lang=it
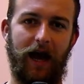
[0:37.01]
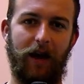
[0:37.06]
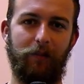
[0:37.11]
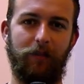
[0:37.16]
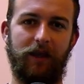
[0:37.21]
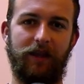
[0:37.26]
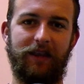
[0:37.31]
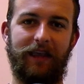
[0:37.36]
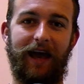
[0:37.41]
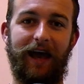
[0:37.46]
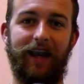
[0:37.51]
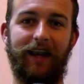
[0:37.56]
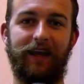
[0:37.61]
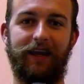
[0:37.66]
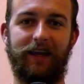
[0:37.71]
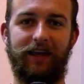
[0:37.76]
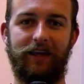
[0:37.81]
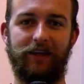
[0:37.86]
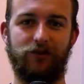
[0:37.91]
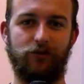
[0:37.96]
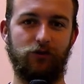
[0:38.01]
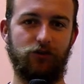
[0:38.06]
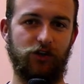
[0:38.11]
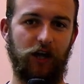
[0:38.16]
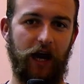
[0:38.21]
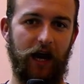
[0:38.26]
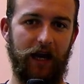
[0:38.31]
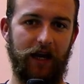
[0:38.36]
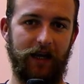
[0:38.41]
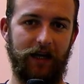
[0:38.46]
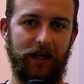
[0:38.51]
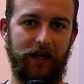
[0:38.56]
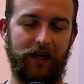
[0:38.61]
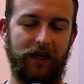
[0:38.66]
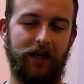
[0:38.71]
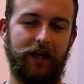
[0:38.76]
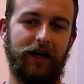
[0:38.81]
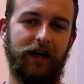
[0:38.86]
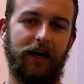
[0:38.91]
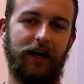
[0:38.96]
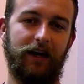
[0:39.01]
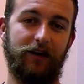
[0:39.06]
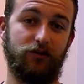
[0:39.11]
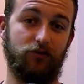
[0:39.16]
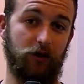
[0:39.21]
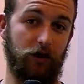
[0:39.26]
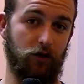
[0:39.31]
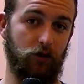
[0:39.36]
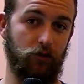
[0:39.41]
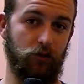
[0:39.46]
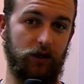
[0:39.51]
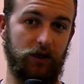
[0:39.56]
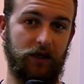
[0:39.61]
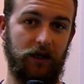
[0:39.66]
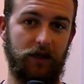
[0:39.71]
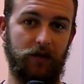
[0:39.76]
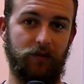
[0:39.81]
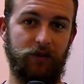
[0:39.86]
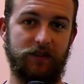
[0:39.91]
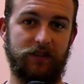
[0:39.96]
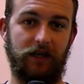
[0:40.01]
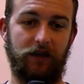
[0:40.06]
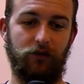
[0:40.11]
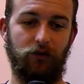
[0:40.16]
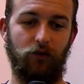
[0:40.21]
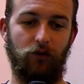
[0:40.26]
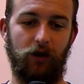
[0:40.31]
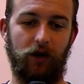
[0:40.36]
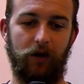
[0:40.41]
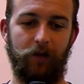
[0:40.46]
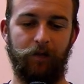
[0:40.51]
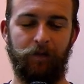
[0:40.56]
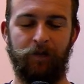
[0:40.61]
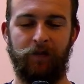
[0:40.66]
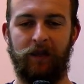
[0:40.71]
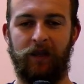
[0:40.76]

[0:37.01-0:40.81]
ambientale che sociale eh, sulle comunità di pescatori,